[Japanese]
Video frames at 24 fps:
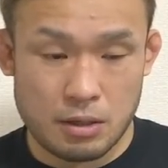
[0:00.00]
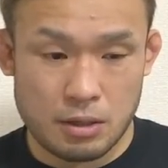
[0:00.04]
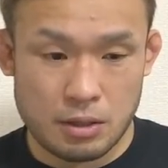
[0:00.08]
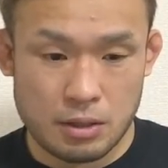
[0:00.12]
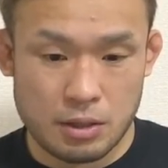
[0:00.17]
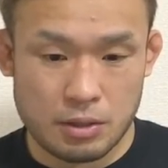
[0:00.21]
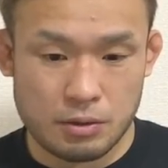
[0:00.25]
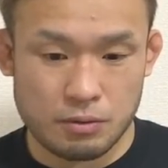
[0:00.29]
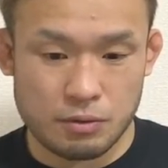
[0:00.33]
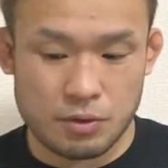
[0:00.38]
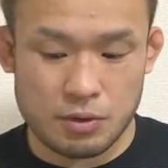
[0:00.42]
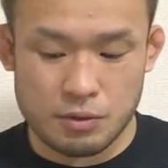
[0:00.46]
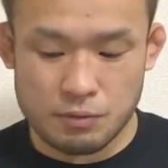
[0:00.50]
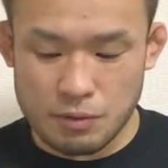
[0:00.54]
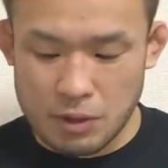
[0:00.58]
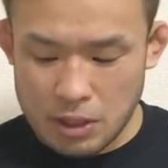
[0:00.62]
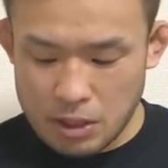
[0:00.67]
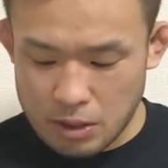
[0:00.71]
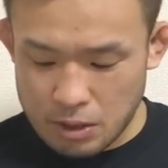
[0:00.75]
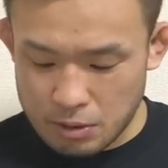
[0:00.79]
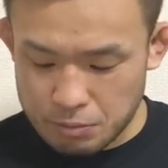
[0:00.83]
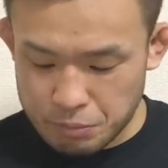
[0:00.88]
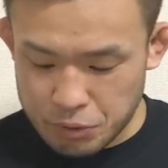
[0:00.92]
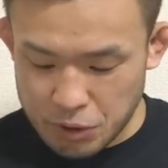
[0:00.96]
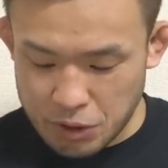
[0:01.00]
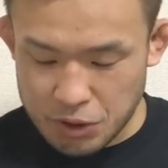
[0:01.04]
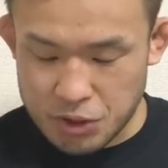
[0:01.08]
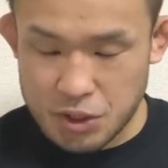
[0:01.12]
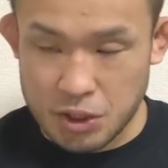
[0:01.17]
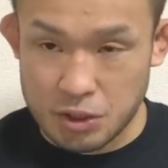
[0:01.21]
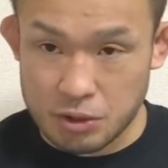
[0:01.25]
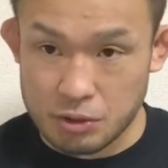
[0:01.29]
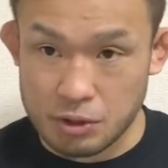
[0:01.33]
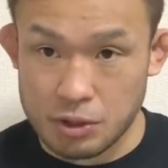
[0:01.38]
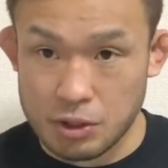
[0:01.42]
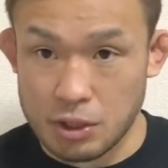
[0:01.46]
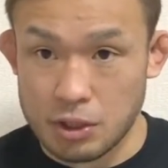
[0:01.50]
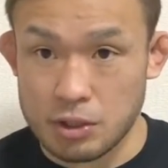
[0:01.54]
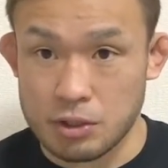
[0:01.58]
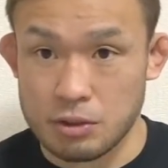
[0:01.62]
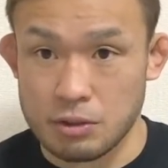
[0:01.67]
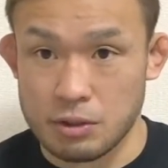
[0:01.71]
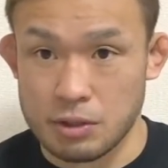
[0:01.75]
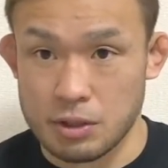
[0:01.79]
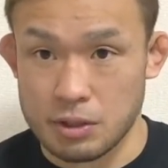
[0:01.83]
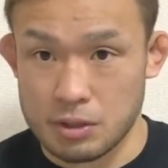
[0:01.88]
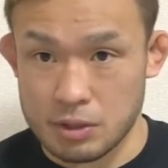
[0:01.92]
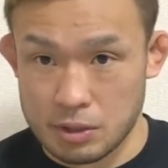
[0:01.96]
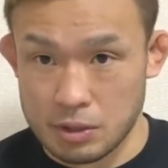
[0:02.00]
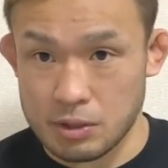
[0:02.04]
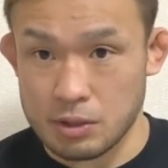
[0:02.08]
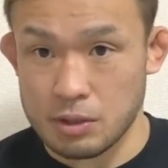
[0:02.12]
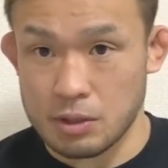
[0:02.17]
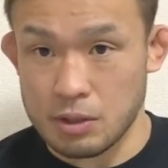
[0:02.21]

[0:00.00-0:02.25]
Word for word: 一つはプラスチックでできてるやつ